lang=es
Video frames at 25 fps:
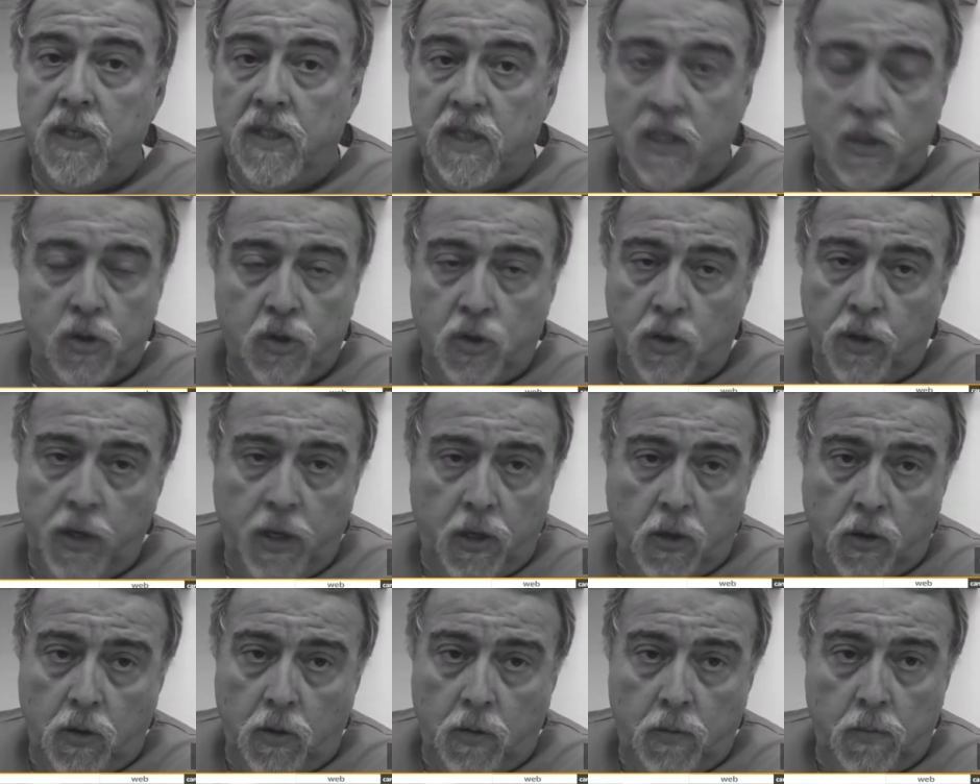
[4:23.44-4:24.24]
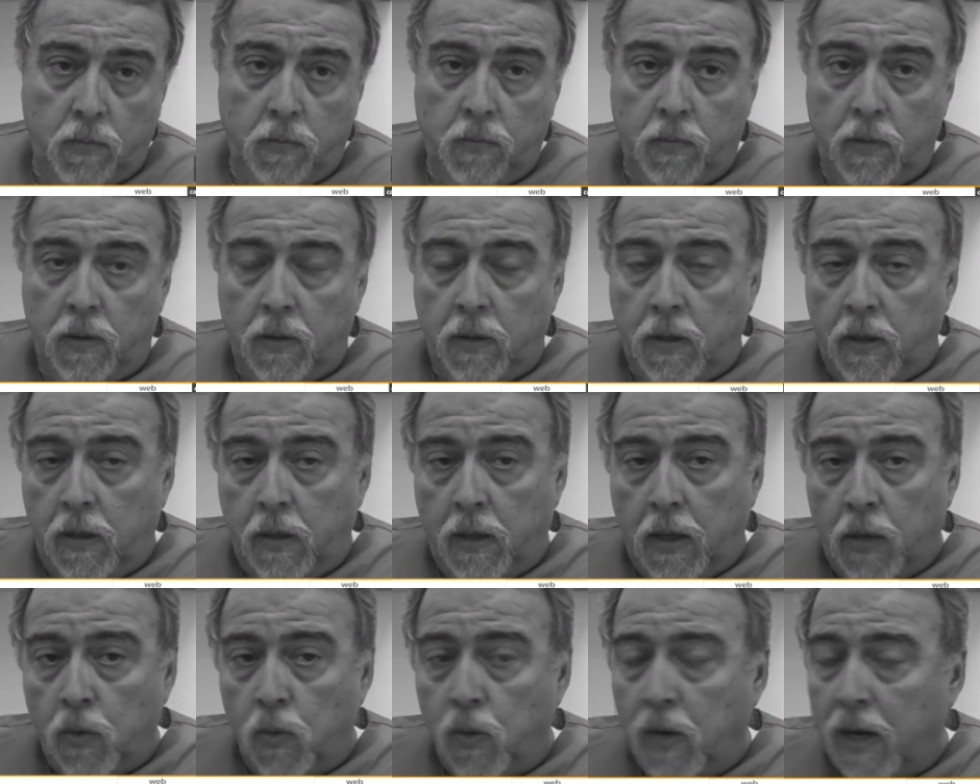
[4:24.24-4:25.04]
inyecciones con
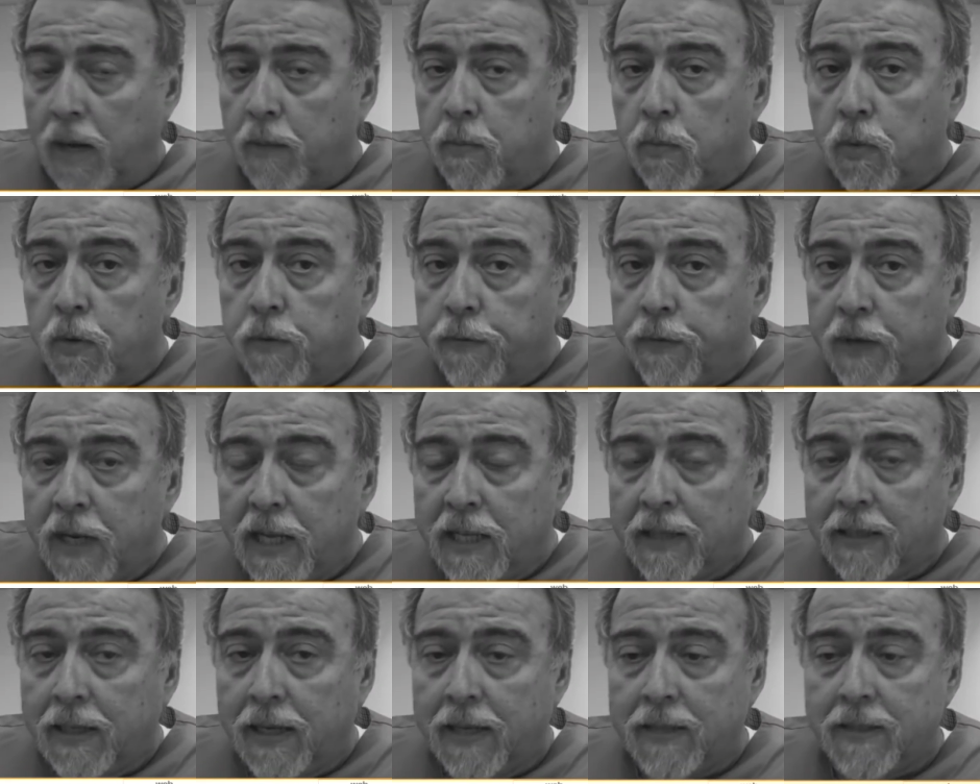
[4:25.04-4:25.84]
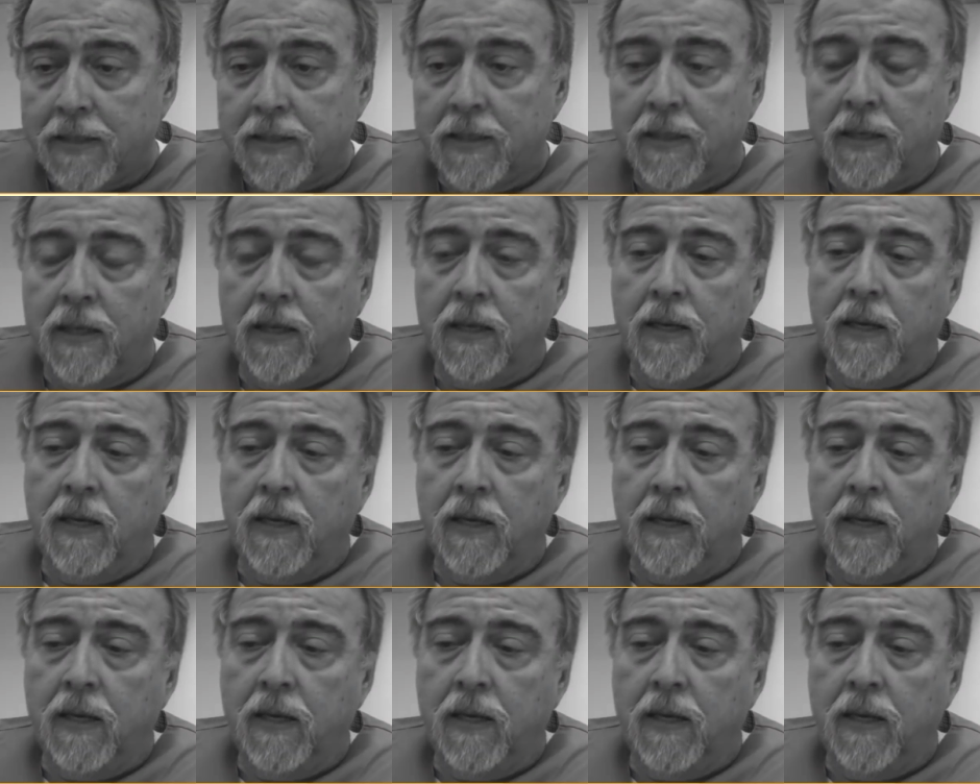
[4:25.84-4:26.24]
eh, agujas muy finitas